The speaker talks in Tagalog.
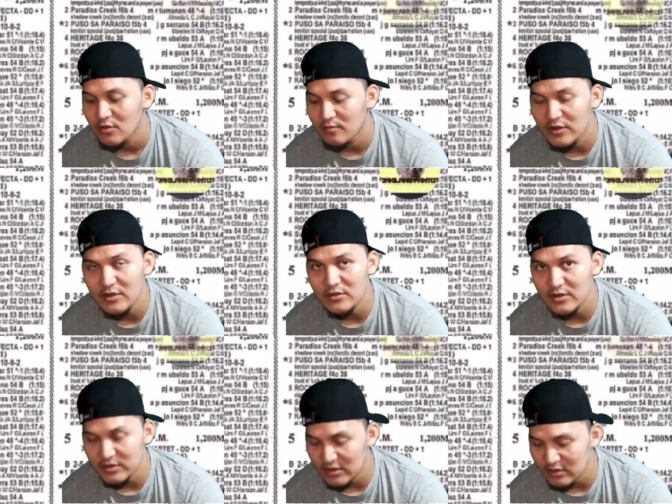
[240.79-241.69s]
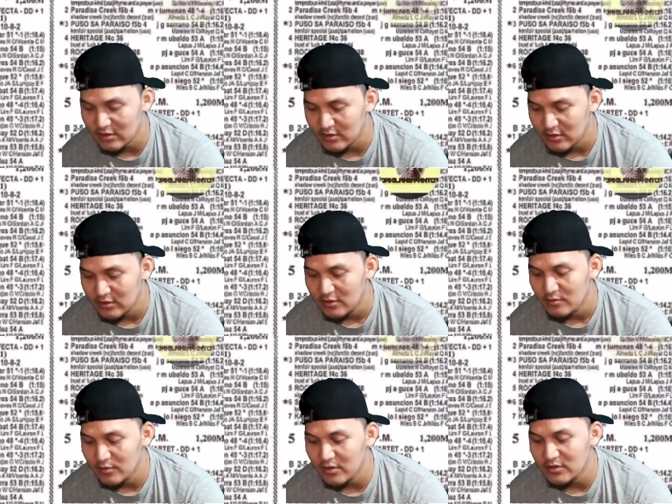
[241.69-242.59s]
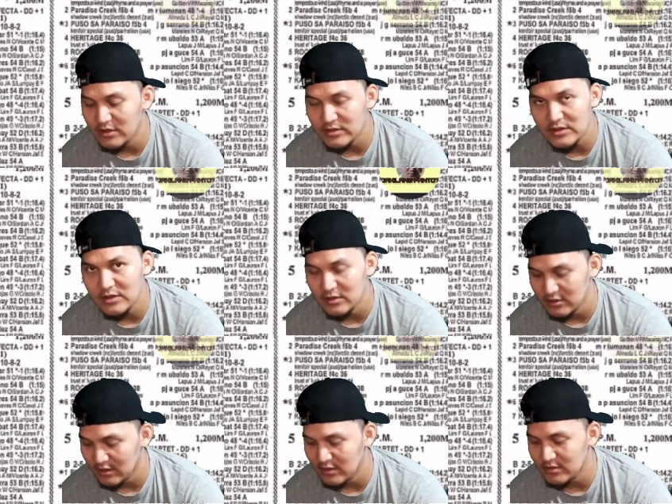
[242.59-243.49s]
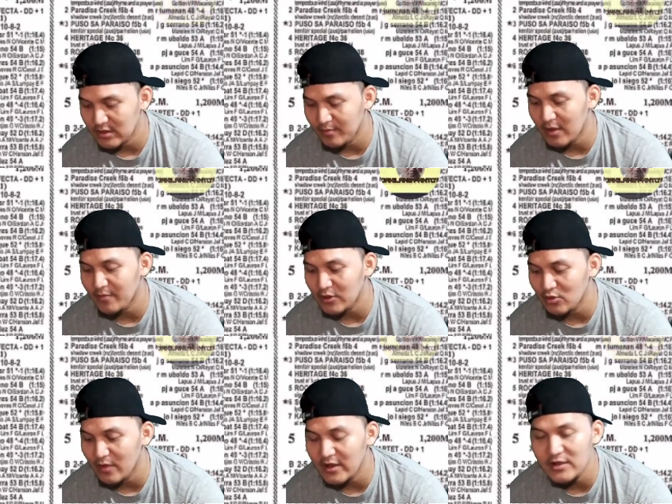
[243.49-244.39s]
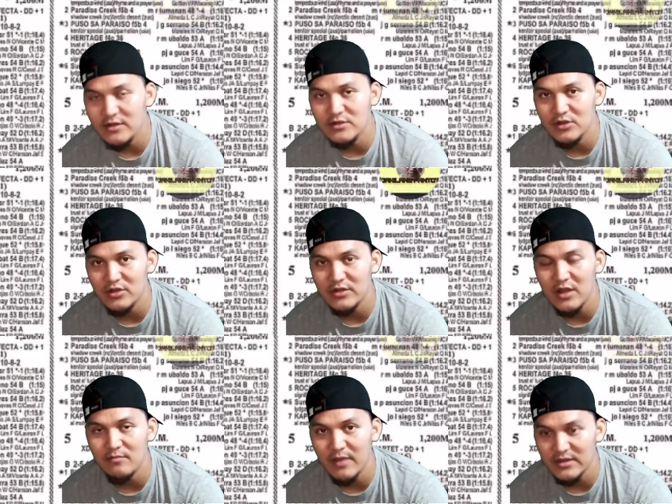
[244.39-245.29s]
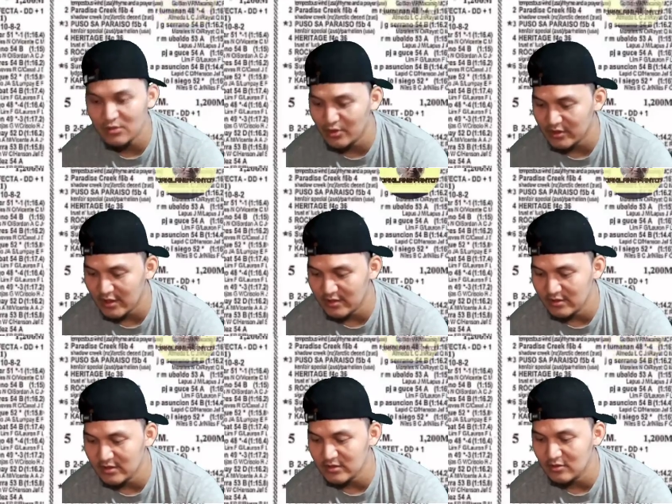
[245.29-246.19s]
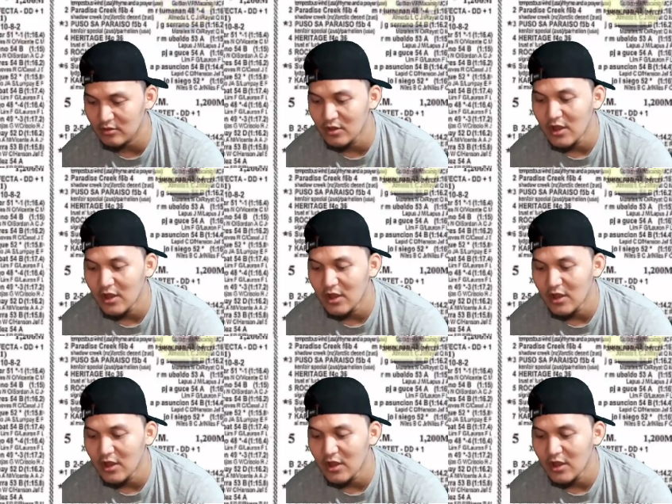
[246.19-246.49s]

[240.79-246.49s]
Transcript: Beyond the Scene. Beyond the Sea. Yan, sa papatnubayan ni Jonathan Vasco Hernandez, no?